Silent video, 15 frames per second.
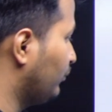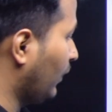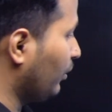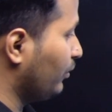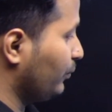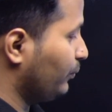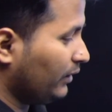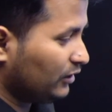
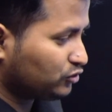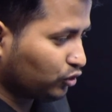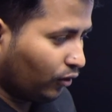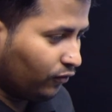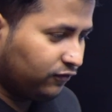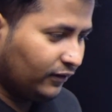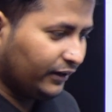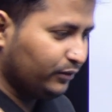পাবে প্লাস
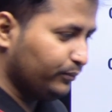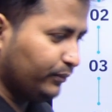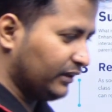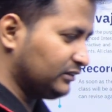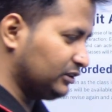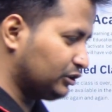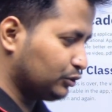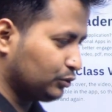অফলাইন
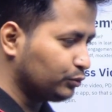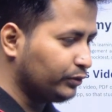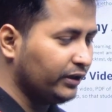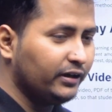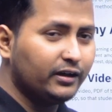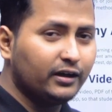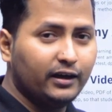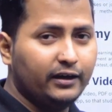ব্যাচের
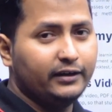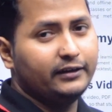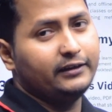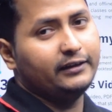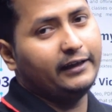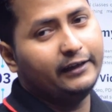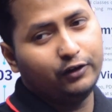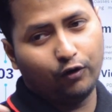স্টুডেন্টরা
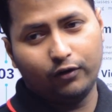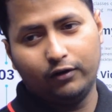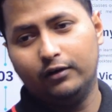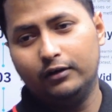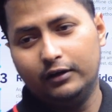এই অন